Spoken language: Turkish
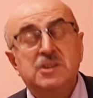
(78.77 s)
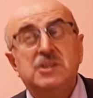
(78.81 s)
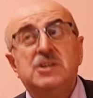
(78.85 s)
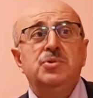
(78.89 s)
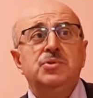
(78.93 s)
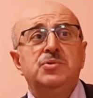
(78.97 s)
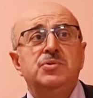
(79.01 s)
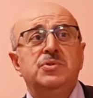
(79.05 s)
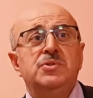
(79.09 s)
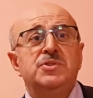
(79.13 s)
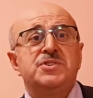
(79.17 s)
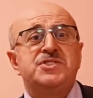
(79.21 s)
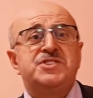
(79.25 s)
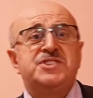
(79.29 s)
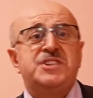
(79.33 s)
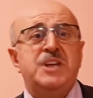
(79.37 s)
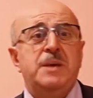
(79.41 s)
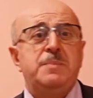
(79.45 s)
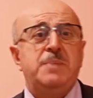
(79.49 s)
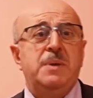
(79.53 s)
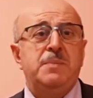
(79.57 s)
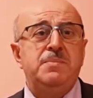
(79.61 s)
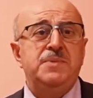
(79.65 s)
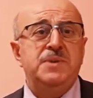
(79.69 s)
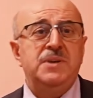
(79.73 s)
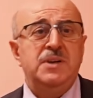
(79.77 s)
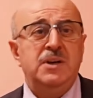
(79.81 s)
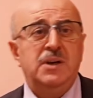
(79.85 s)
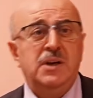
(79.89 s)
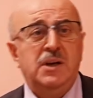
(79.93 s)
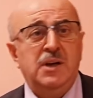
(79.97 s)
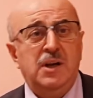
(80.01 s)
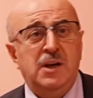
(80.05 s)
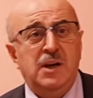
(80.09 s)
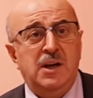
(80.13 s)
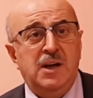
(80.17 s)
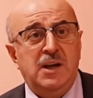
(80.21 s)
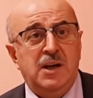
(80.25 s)
Bunun
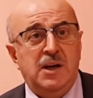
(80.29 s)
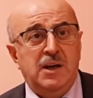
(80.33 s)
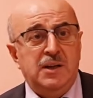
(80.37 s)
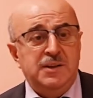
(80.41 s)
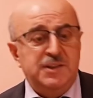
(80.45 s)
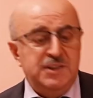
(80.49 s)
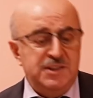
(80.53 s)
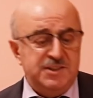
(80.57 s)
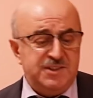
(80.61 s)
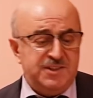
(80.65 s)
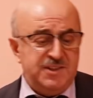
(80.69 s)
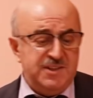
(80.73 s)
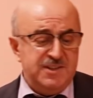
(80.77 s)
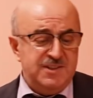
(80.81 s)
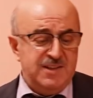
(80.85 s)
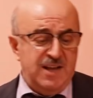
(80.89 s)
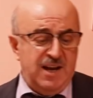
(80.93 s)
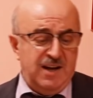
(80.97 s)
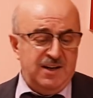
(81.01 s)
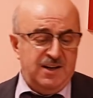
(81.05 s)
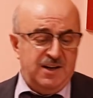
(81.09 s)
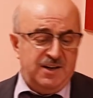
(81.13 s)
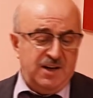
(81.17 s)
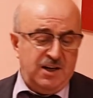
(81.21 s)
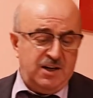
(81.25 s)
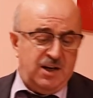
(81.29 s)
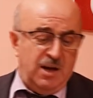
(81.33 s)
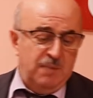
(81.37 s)
sebebini sizlerle